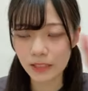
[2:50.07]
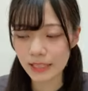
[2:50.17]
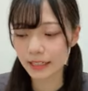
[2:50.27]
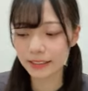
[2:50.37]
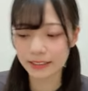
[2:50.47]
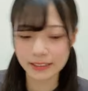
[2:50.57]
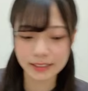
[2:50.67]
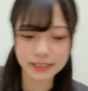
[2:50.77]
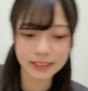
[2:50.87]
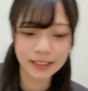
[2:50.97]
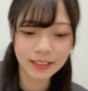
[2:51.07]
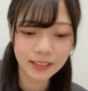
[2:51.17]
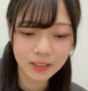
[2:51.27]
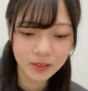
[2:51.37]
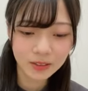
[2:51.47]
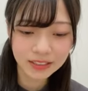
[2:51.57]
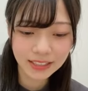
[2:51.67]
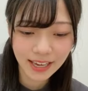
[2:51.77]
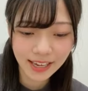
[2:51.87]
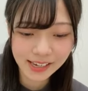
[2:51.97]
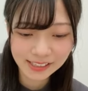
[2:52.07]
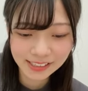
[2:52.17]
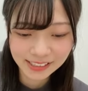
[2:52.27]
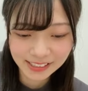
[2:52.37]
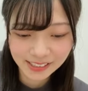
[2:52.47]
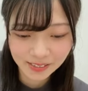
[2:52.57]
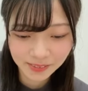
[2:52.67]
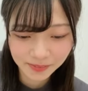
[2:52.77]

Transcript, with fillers: 3位ですそして2位